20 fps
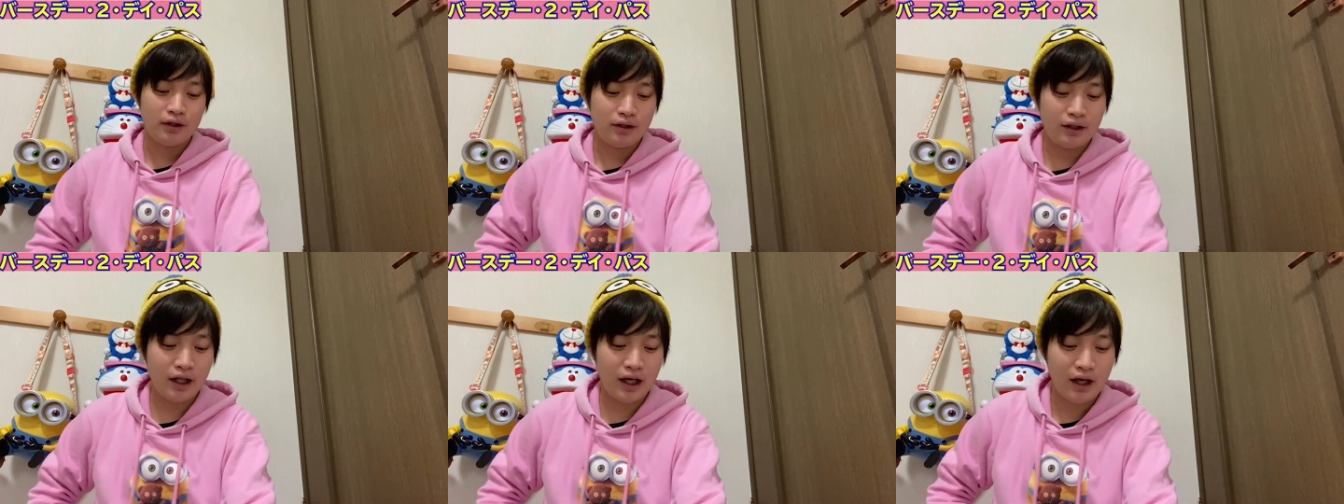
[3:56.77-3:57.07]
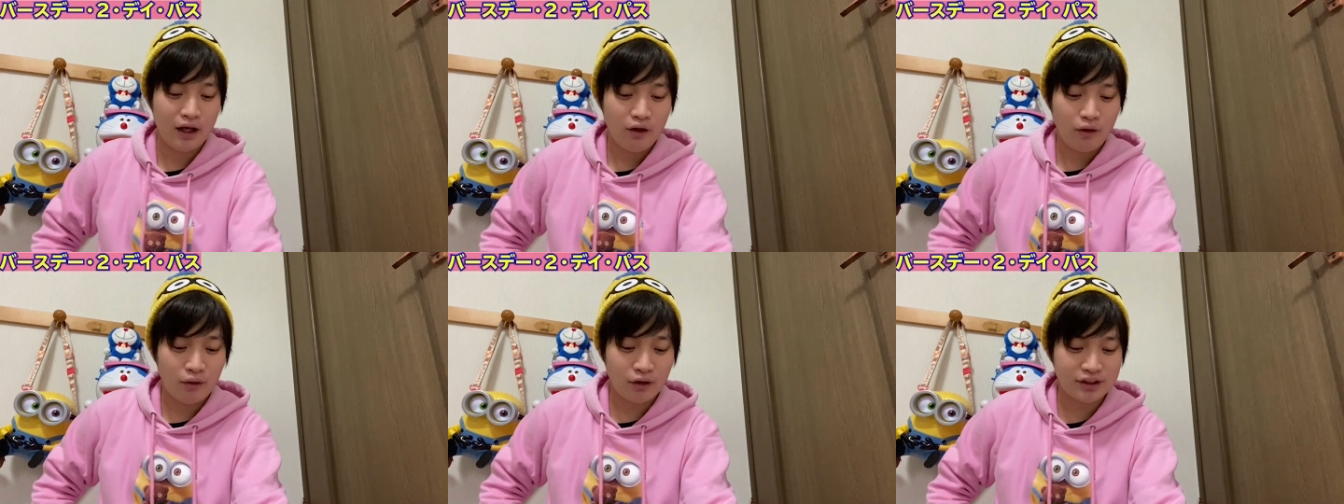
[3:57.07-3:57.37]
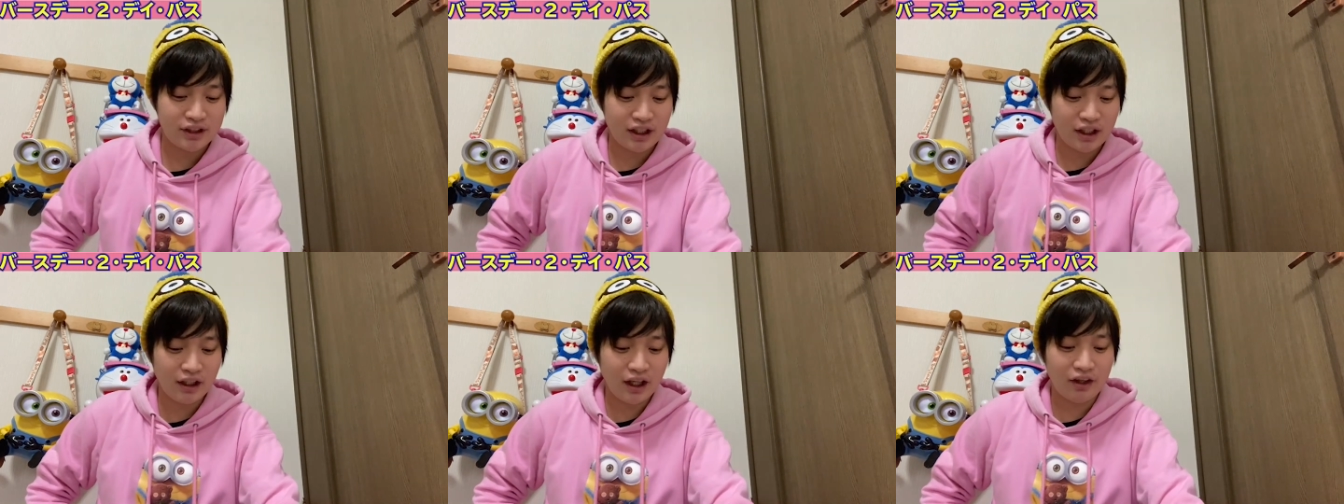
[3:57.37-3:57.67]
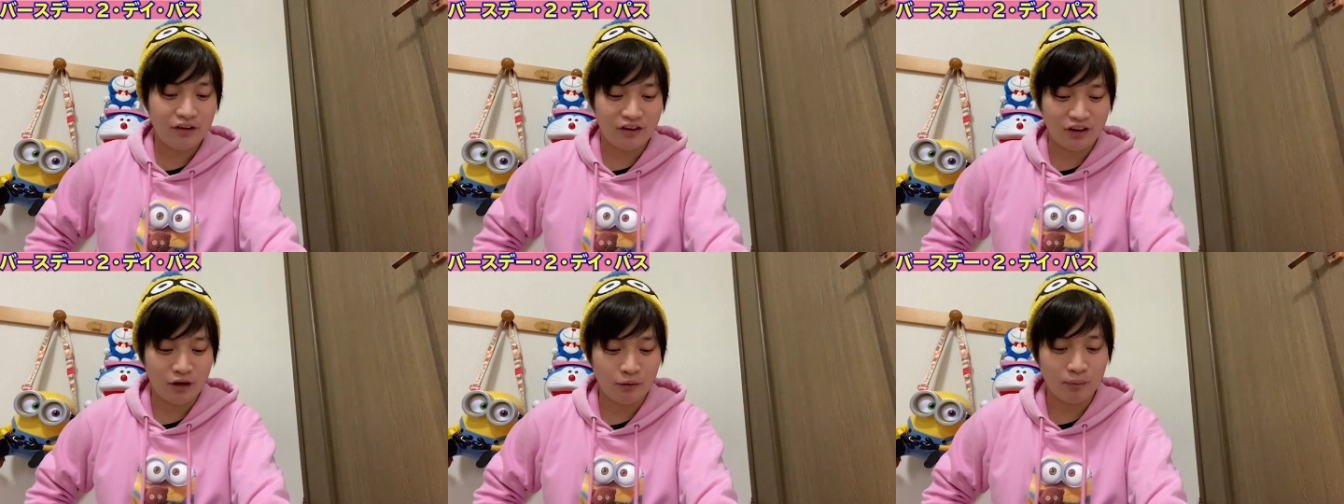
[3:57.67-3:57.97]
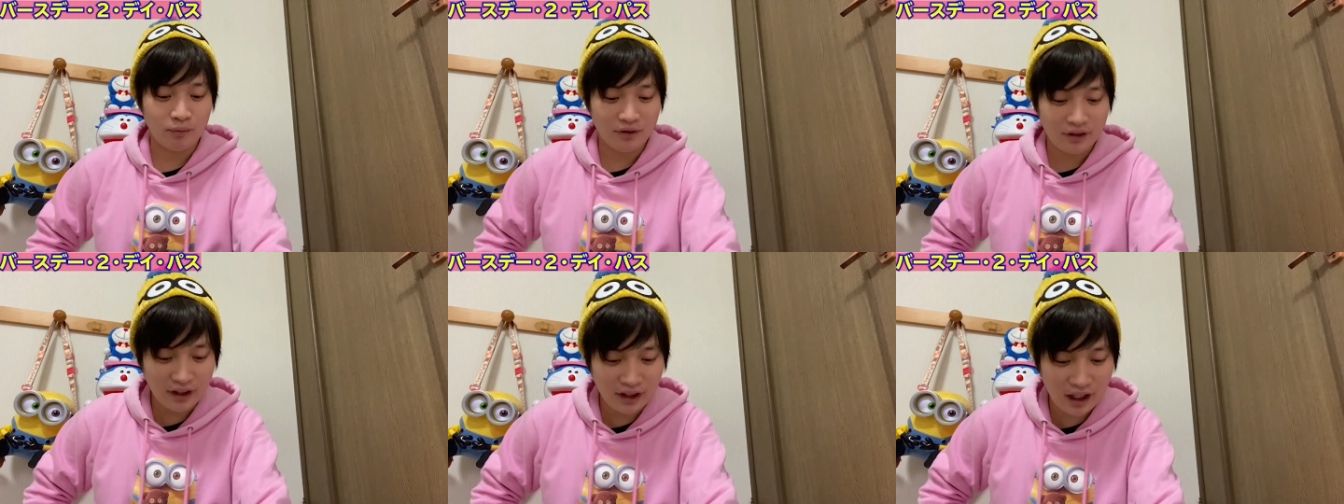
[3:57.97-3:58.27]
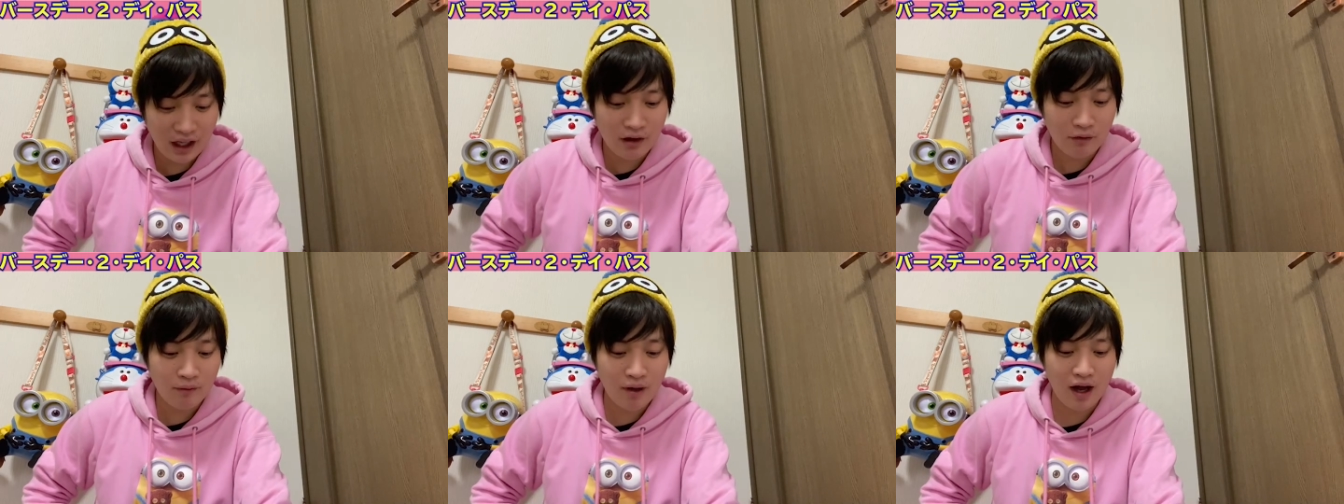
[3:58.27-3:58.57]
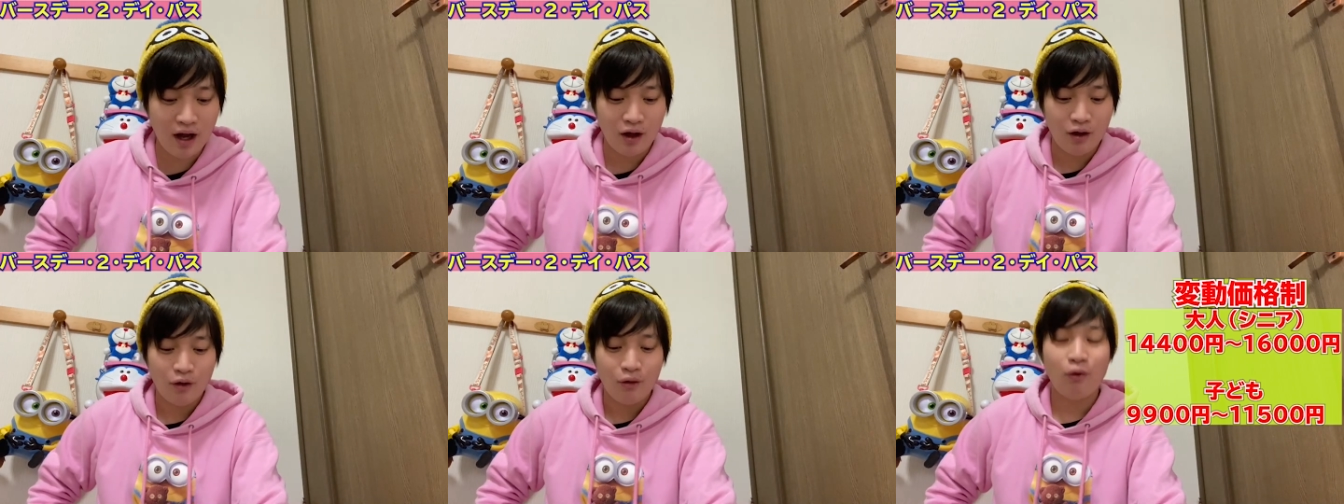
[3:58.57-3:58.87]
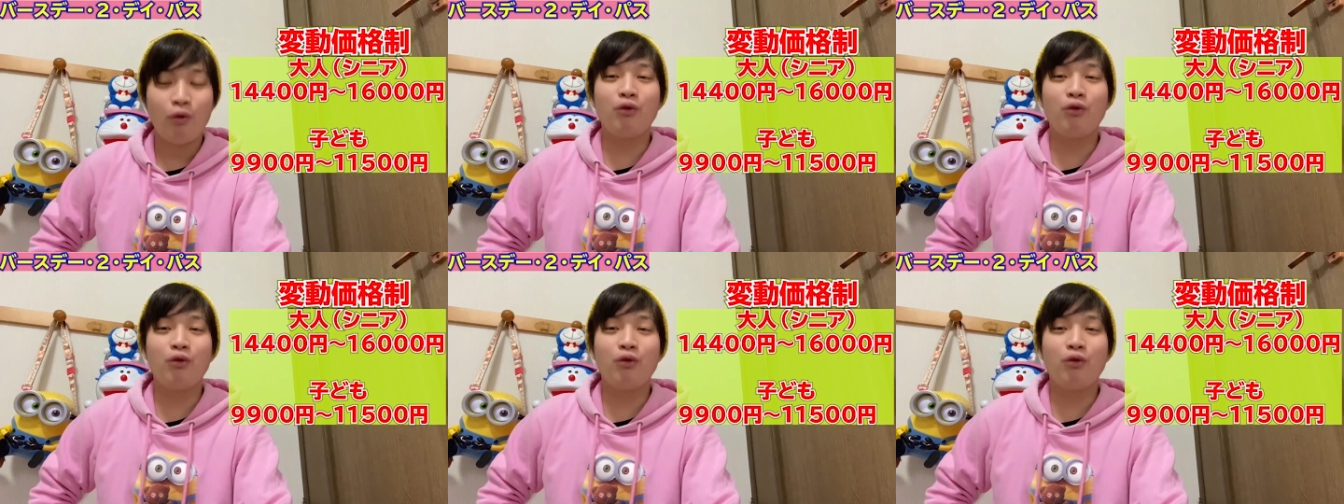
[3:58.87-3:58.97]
で、こちらなんですけども、値段は